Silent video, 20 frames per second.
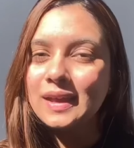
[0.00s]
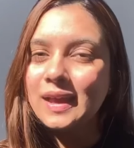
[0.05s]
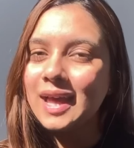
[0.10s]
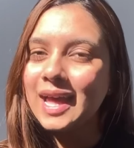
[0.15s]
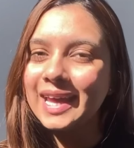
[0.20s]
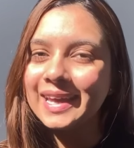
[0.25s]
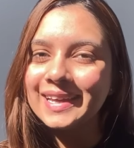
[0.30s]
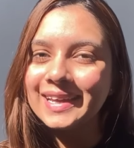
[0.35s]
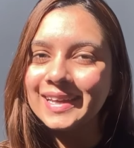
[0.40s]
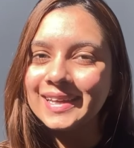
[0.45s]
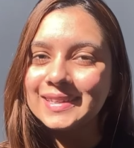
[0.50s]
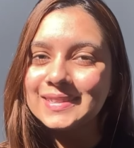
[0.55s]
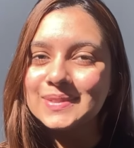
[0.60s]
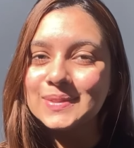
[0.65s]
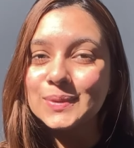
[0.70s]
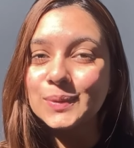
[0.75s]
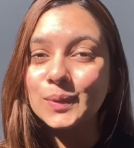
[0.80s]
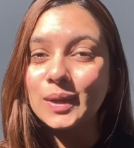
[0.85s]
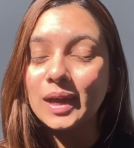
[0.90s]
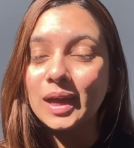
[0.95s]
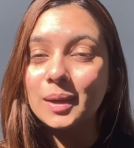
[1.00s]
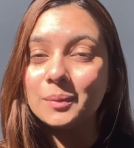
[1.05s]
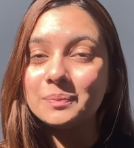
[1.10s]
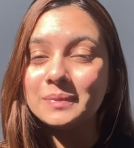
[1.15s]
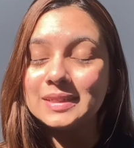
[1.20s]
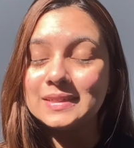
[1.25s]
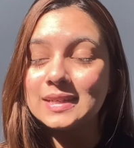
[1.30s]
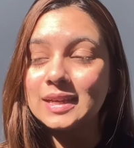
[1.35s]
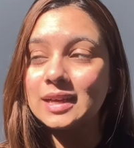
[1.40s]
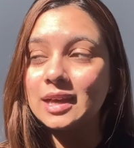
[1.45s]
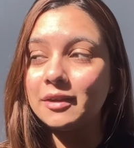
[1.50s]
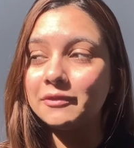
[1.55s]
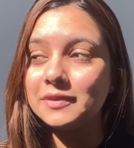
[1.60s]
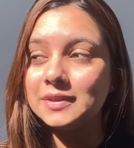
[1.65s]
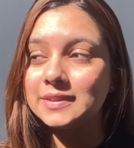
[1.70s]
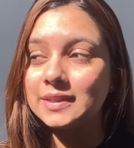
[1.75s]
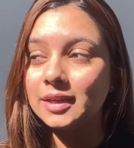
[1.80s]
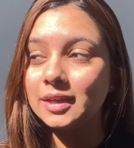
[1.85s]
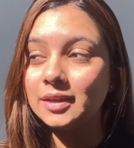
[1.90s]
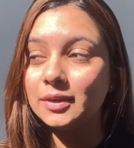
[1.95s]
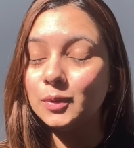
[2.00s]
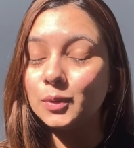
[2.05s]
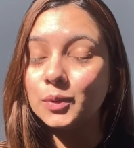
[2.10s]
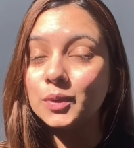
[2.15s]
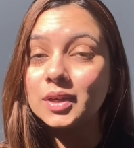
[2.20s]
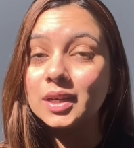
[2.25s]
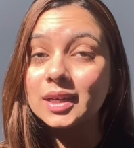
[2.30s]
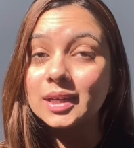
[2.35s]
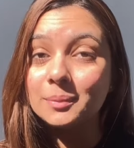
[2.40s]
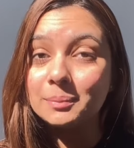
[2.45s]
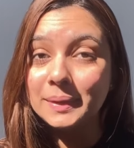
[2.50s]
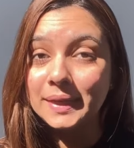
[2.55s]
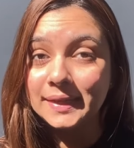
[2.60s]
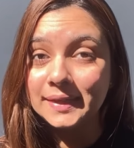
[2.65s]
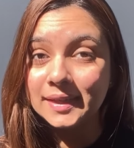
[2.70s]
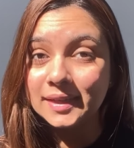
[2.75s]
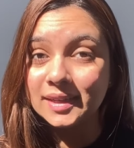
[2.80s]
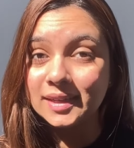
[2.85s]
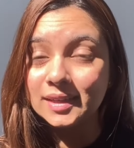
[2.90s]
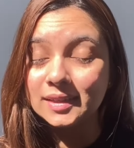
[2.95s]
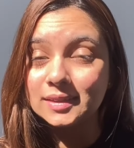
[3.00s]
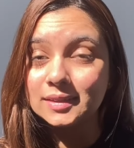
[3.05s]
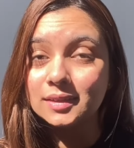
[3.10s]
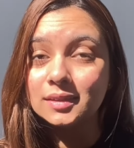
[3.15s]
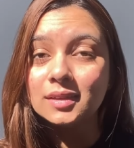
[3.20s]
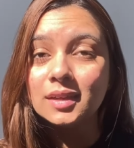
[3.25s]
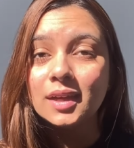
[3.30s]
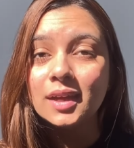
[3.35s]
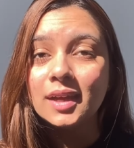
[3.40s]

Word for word: हाय गाइस तो आप में से काफ़ी सारे लोगों का कमेंट आया था